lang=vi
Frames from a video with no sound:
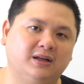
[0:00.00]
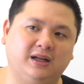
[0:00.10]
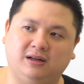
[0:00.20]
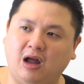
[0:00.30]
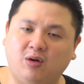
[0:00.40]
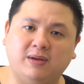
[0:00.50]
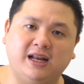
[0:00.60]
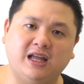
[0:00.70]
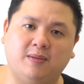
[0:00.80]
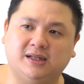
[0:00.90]
thì đó cũng là
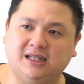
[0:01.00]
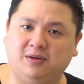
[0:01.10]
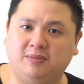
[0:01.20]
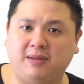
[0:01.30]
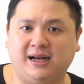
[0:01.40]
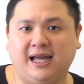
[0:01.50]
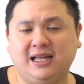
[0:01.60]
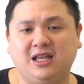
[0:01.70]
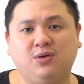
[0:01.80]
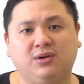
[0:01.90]
lý do mà sao bạn thấy
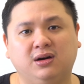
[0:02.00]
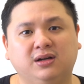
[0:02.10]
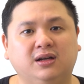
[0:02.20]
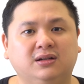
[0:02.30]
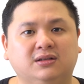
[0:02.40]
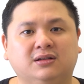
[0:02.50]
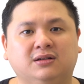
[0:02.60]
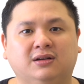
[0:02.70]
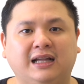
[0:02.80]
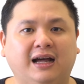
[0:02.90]
nhiều người á,
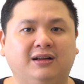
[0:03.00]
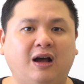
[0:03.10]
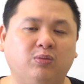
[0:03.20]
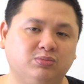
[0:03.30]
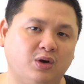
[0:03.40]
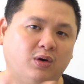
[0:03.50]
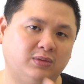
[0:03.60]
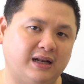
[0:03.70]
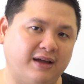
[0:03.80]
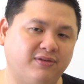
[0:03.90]
người ta không dù không
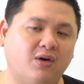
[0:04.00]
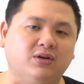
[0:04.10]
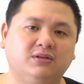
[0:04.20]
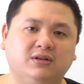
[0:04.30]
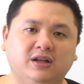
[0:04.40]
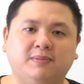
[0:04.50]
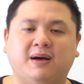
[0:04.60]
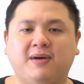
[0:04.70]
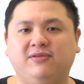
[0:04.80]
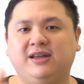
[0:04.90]
thích iPhone nhưng
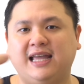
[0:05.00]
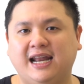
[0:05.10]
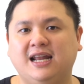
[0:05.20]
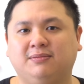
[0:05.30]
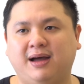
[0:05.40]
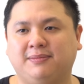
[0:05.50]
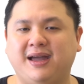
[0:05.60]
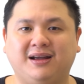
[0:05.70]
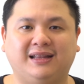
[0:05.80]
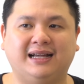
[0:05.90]
mà bởi vì gia đình bạn
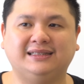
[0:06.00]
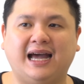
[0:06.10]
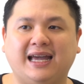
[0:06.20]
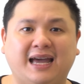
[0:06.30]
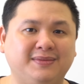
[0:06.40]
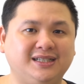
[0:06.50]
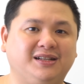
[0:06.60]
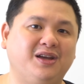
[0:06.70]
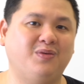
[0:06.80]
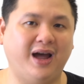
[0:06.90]
bè người ta xài
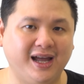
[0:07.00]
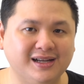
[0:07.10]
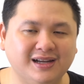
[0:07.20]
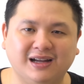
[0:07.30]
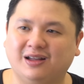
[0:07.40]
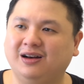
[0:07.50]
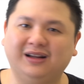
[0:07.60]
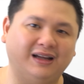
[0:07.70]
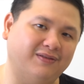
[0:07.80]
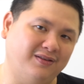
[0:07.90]
iMessage nhiều quá cho nên
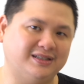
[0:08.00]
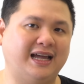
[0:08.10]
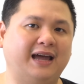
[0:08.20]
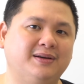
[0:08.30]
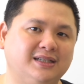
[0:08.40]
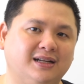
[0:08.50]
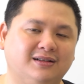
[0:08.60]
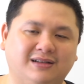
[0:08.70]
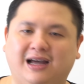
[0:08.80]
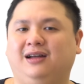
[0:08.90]
người ta vẫn phải xài iMessage
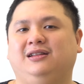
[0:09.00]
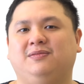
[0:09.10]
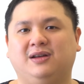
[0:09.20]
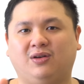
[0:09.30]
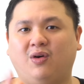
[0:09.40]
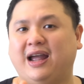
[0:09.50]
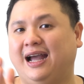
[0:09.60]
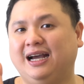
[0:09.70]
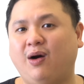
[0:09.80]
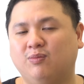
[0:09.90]
đó, thì mình cố
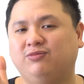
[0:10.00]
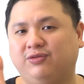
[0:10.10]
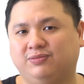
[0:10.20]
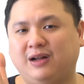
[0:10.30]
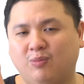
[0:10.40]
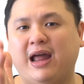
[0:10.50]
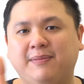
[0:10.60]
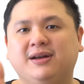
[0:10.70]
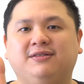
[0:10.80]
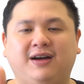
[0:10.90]
gắng không không để
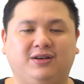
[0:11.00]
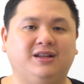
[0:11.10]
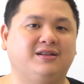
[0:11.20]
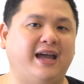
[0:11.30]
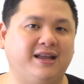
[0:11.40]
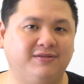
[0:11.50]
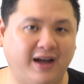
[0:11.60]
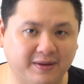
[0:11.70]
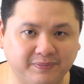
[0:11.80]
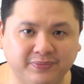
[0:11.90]
mình vào cái tình trạng như vậy